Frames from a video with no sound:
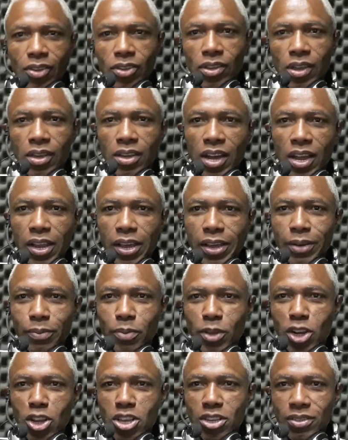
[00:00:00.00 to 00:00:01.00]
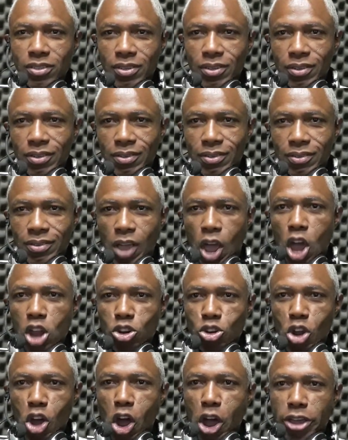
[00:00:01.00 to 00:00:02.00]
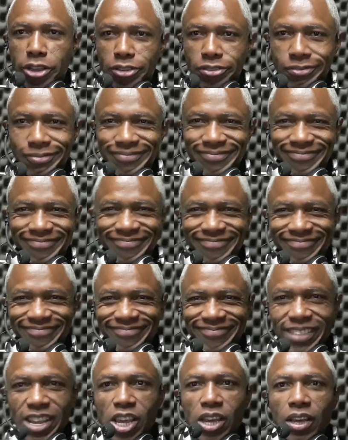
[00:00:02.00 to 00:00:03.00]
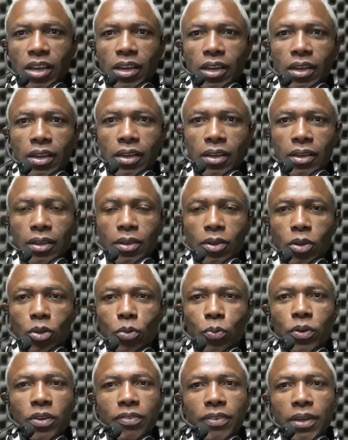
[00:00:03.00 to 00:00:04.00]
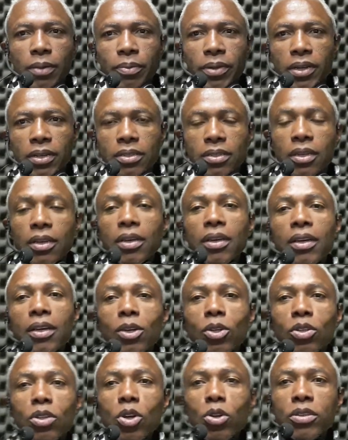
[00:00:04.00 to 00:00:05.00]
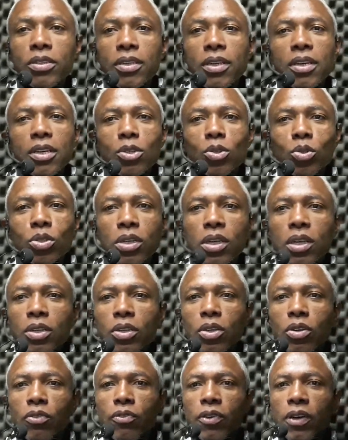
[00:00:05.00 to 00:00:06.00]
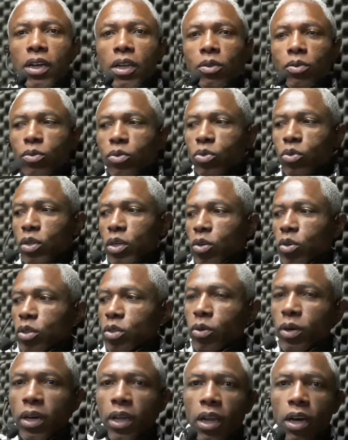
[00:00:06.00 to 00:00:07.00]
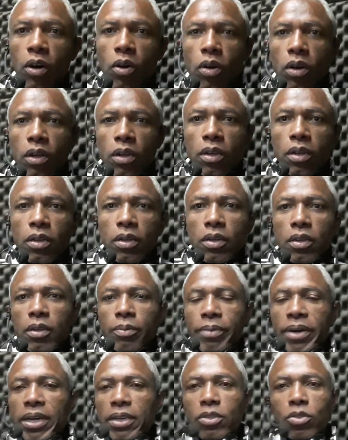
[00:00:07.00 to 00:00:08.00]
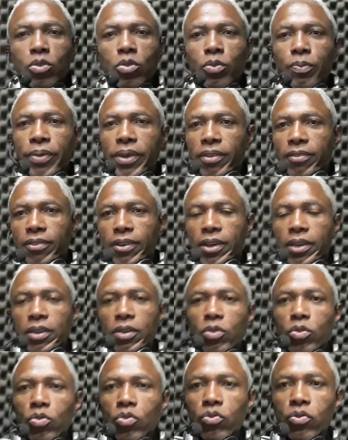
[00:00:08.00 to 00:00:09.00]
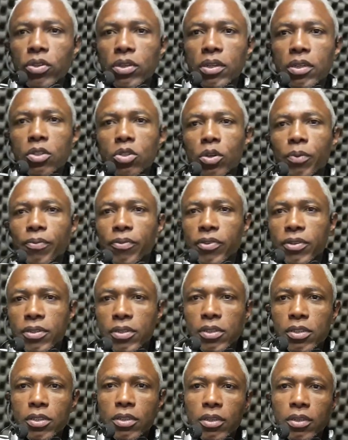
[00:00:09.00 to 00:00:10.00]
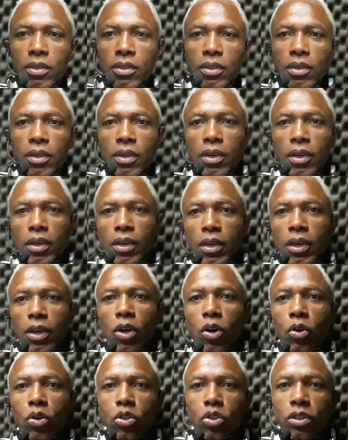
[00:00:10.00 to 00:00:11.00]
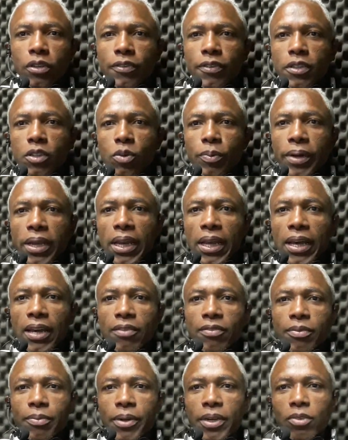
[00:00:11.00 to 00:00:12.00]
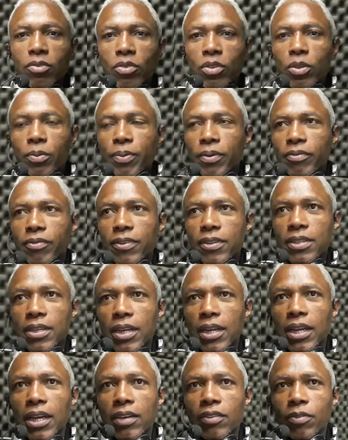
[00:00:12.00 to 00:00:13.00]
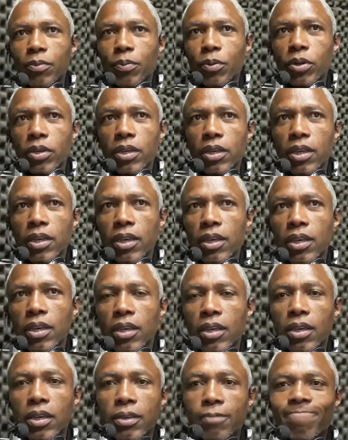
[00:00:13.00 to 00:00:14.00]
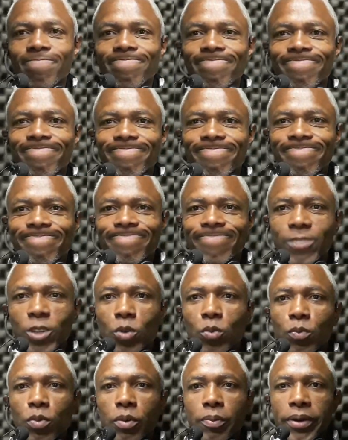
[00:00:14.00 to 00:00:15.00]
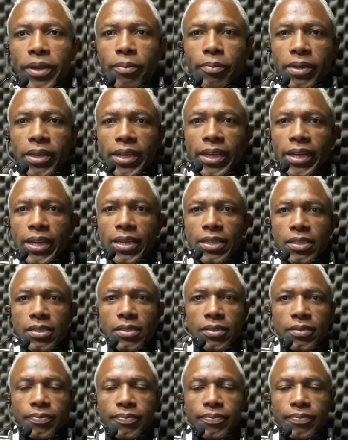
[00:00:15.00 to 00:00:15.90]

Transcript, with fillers: E aí, galera, beleza? É nóis. Eu não posso falar beleza. Eu até eu esqueço o jeito que eu falo do negócio do canal. Mas tudo bem, vai. Eu vim aqui só pra fazer esse... Ontem eu ia fazer uma live, mas não deu pra me fazer a live porque deu um problema lá em casa.